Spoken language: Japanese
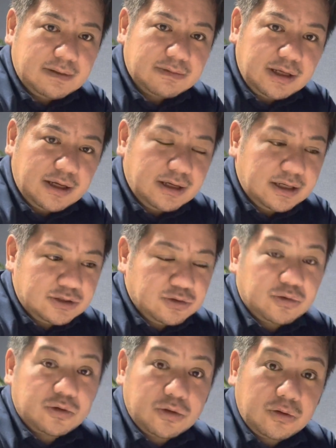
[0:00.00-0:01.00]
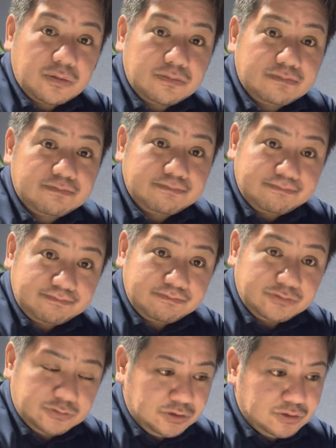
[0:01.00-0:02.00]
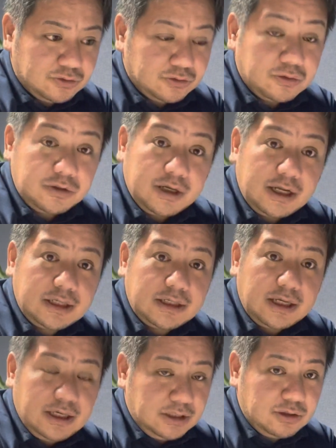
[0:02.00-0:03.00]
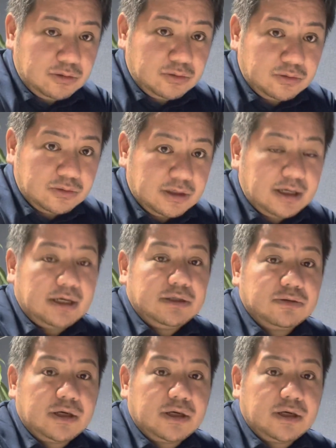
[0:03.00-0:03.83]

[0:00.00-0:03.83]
ね、状況、うん、っていうことにやはり影響をかなり受